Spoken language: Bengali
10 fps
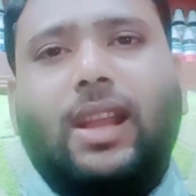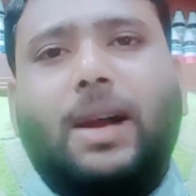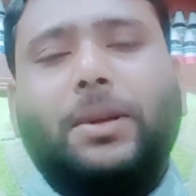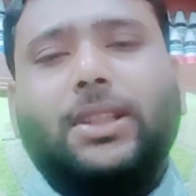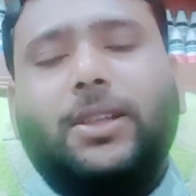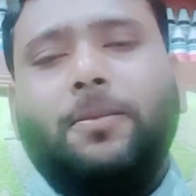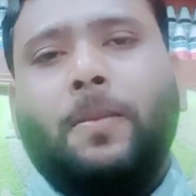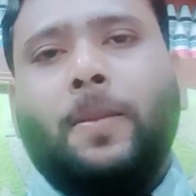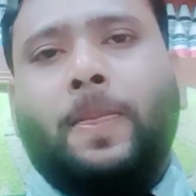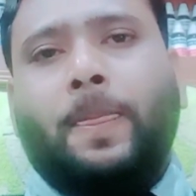আমাদের
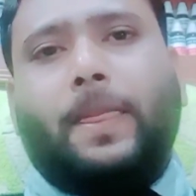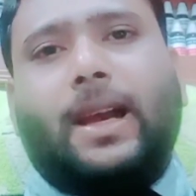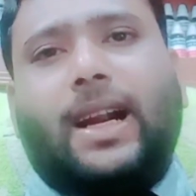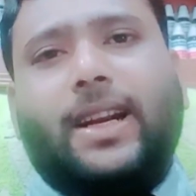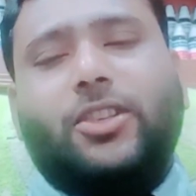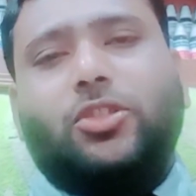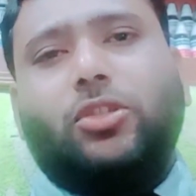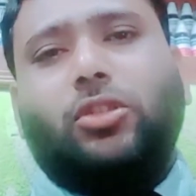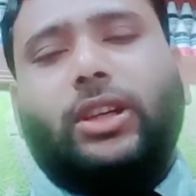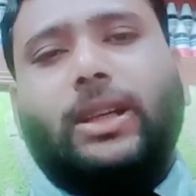হাড়ের
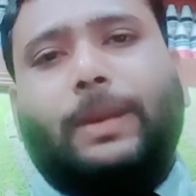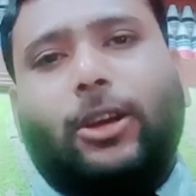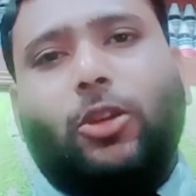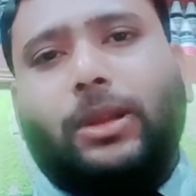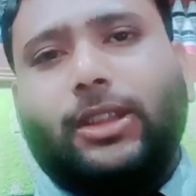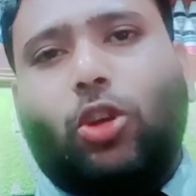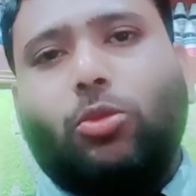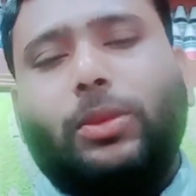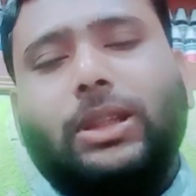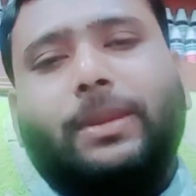জন্য অনেক ভালো মানের
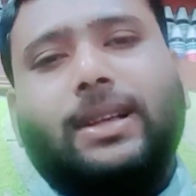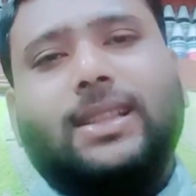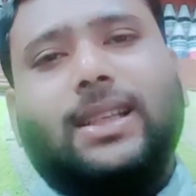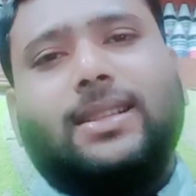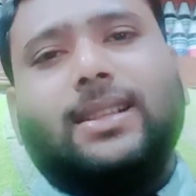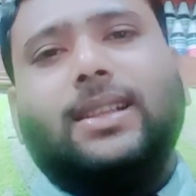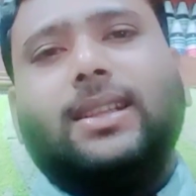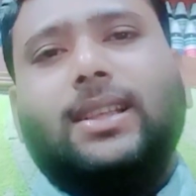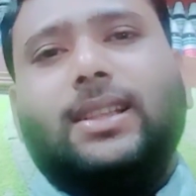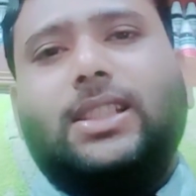হোমিওপ্যাথিক মেডিসিন আছে
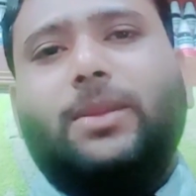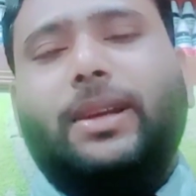যে